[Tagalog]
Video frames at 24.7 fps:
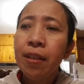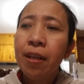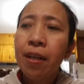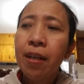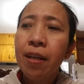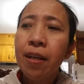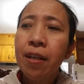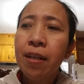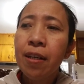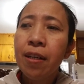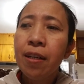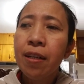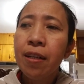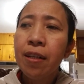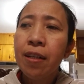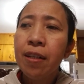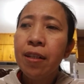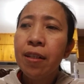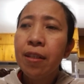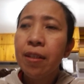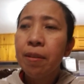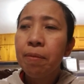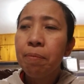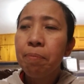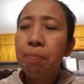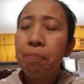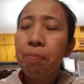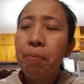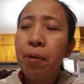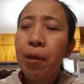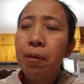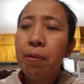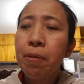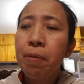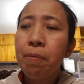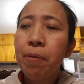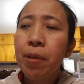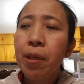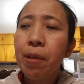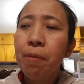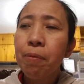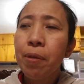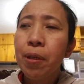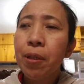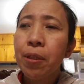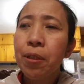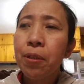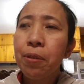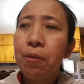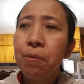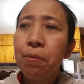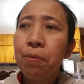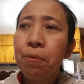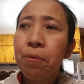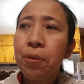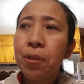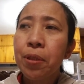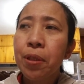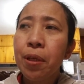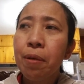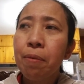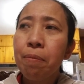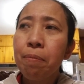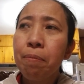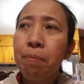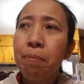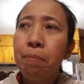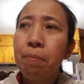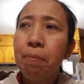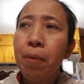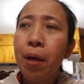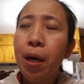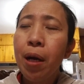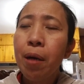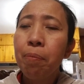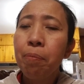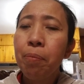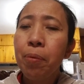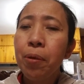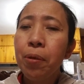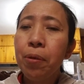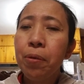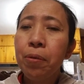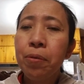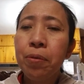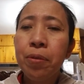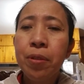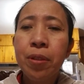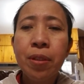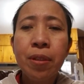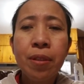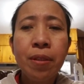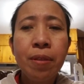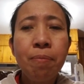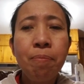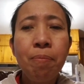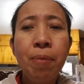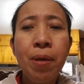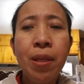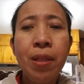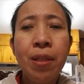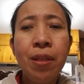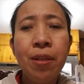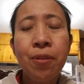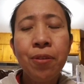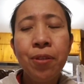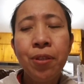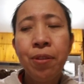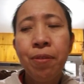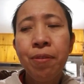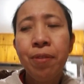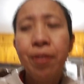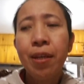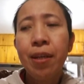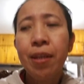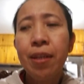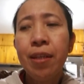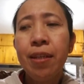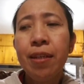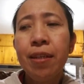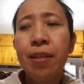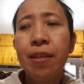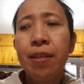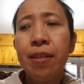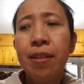Uh, probably I'm gonna do some uploads videos today.